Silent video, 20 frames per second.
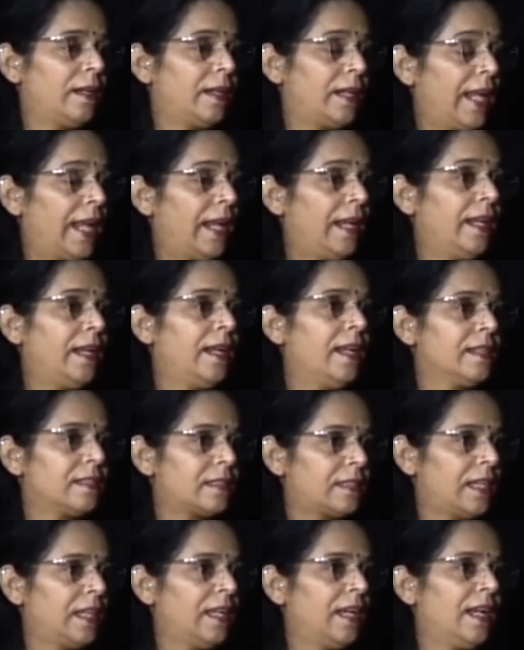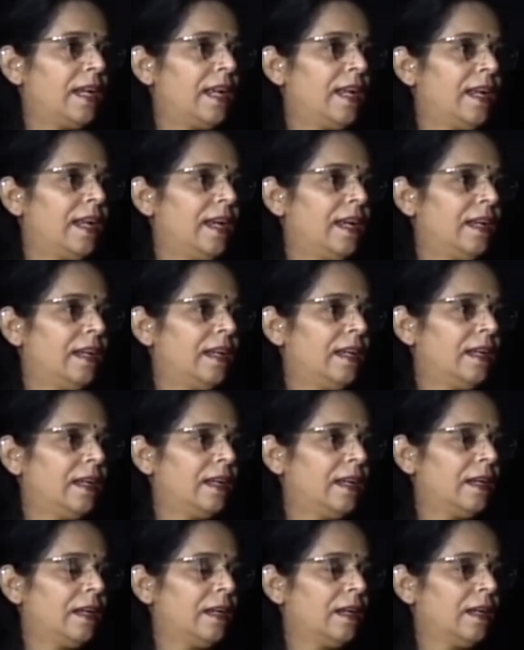डेली डस्टिंग कराना
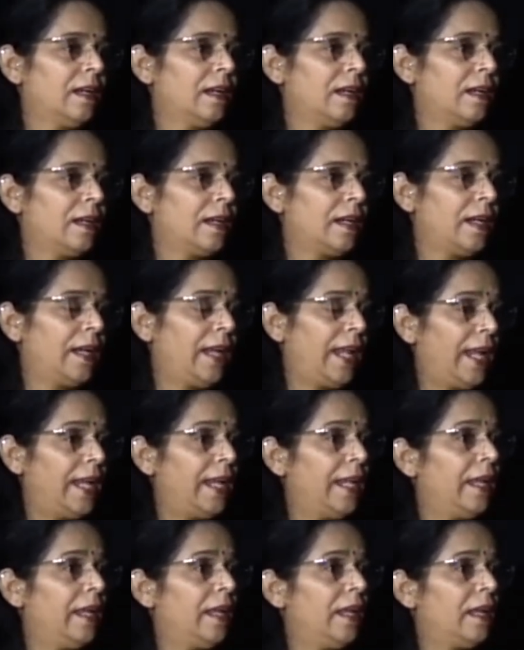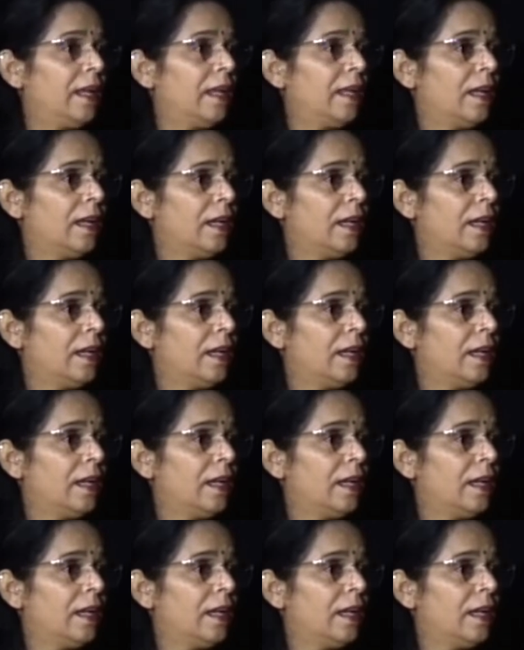डेली